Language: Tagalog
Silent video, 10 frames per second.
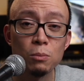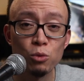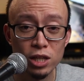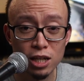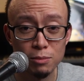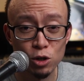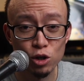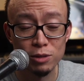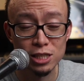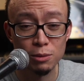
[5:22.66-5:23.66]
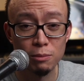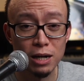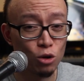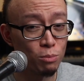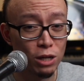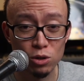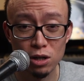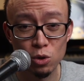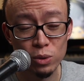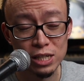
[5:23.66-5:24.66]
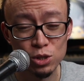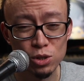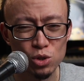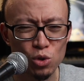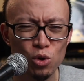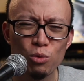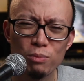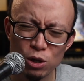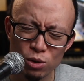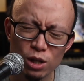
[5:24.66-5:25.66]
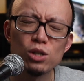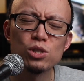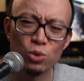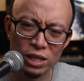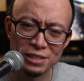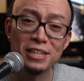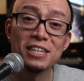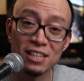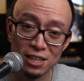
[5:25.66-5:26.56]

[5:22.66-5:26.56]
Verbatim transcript: Pwede ka mag-comment sa baba kung meron kang questions o kung meron kang gustong i-share na